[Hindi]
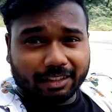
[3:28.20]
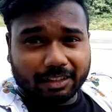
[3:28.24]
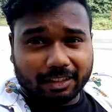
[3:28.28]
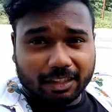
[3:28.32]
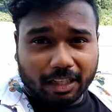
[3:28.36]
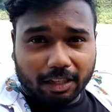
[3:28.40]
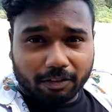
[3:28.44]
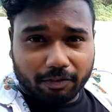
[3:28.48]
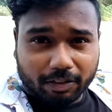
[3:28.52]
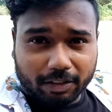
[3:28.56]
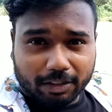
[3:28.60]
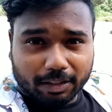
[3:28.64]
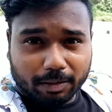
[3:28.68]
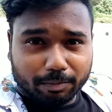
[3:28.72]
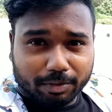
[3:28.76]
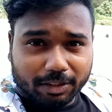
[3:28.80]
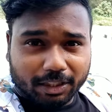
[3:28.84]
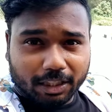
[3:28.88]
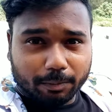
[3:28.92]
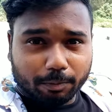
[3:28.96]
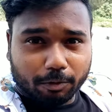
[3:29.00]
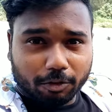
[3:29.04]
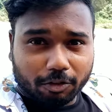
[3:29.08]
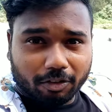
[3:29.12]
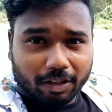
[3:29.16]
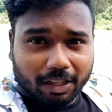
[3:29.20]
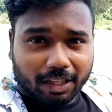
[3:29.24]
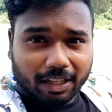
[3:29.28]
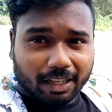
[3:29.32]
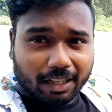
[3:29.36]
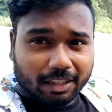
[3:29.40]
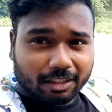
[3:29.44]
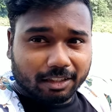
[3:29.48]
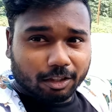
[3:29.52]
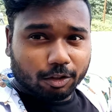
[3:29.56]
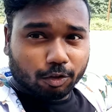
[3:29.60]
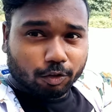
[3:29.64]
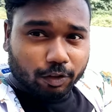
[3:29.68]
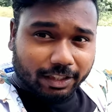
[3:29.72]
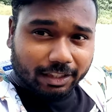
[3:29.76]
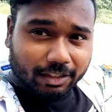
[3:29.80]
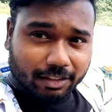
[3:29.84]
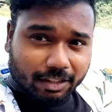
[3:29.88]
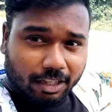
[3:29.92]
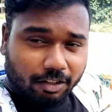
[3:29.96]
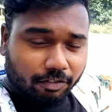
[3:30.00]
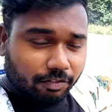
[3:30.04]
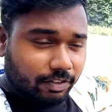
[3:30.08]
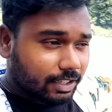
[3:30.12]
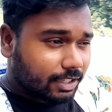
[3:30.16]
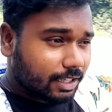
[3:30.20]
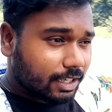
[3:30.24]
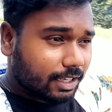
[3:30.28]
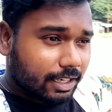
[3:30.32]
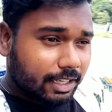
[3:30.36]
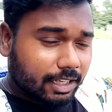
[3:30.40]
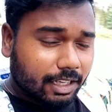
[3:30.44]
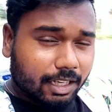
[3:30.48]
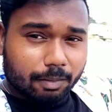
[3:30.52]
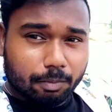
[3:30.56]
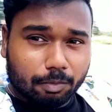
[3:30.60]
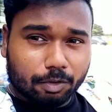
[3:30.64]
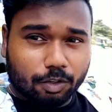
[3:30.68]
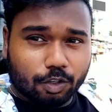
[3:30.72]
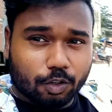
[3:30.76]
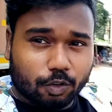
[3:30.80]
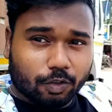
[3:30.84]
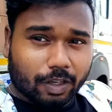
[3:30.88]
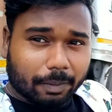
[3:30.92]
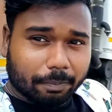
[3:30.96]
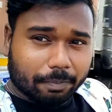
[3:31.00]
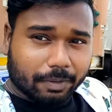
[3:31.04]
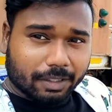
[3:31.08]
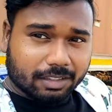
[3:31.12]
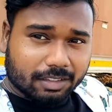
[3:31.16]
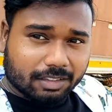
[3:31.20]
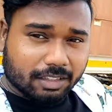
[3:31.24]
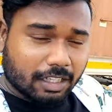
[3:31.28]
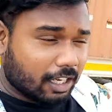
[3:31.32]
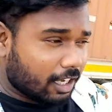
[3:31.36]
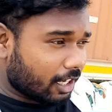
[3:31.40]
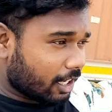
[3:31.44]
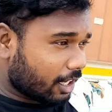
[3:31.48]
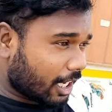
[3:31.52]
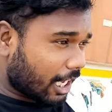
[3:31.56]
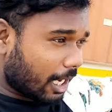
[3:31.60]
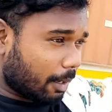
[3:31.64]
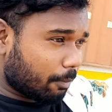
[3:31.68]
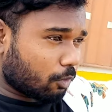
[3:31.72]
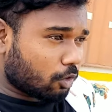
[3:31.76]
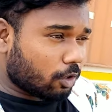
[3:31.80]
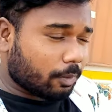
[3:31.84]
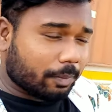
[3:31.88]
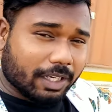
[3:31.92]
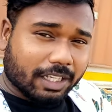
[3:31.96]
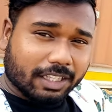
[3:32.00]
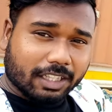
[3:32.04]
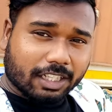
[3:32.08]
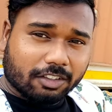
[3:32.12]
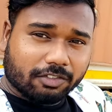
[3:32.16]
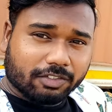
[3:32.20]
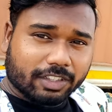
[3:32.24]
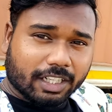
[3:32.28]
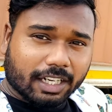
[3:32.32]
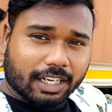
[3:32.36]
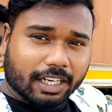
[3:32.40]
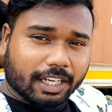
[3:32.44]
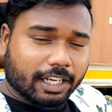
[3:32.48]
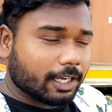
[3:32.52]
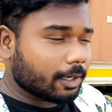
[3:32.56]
इस तरफ है जमशेदपुर वाला रास्ता तो इस तरफ नहीं जाना है हम लोग को वापस नामकुम के तरफ जाना